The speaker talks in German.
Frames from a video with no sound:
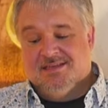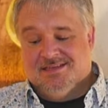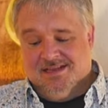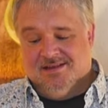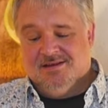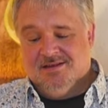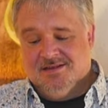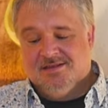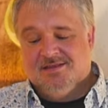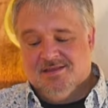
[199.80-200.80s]
der,
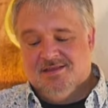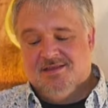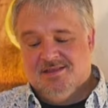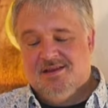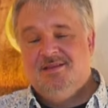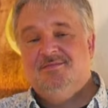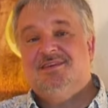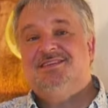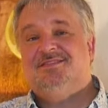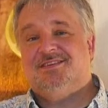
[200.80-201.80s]
ihr Lieben,
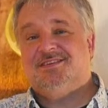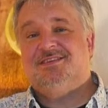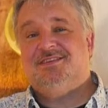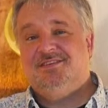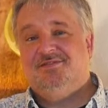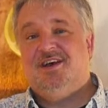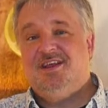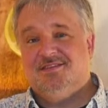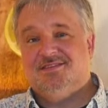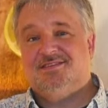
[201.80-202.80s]
ist was richtig
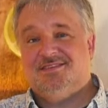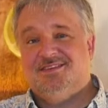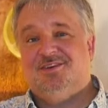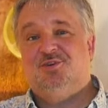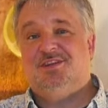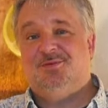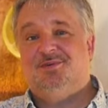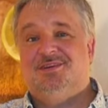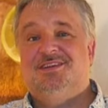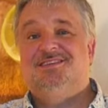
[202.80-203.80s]
Feines. Und ich
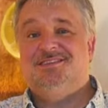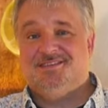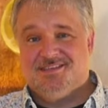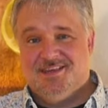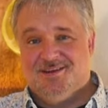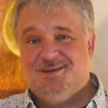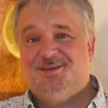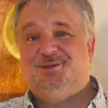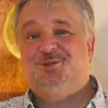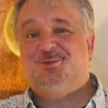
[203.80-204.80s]
bin sehr
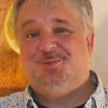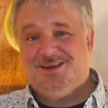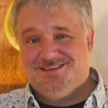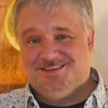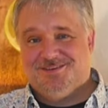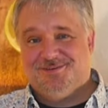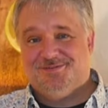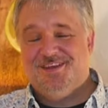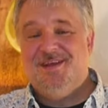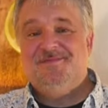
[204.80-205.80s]
gespannt
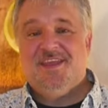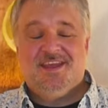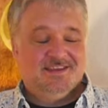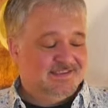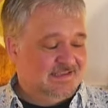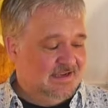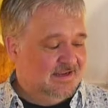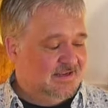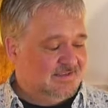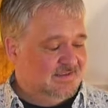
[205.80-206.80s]
darauf. Er ist
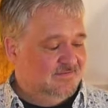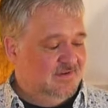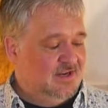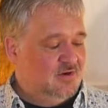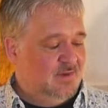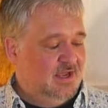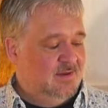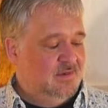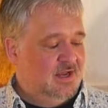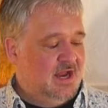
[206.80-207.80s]
das will ich nochmal
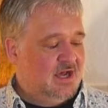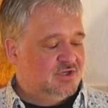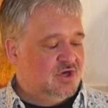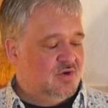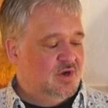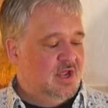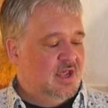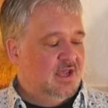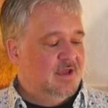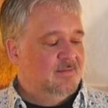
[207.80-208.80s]
eben hier nachschauen,
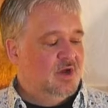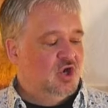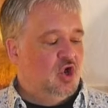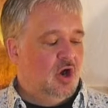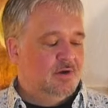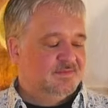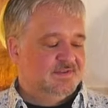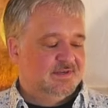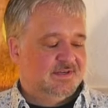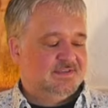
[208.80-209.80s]
im Column
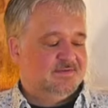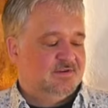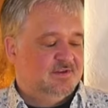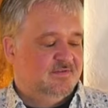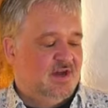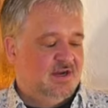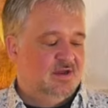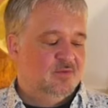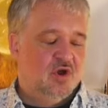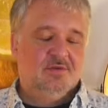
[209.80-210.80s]
Still. Das war noch die Frage,
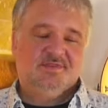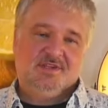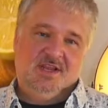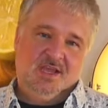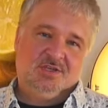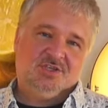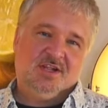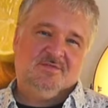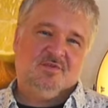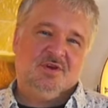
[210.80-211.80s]
im Column Still
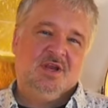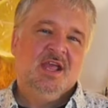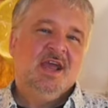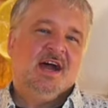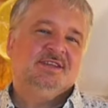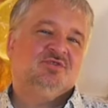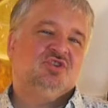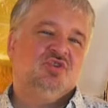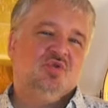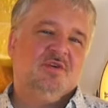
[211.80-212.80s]
hergestellt worden. Also
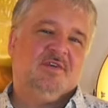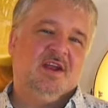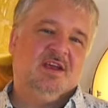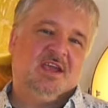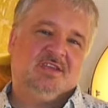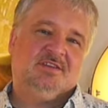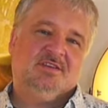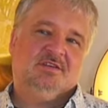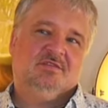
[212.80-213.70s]
schon auf eine recht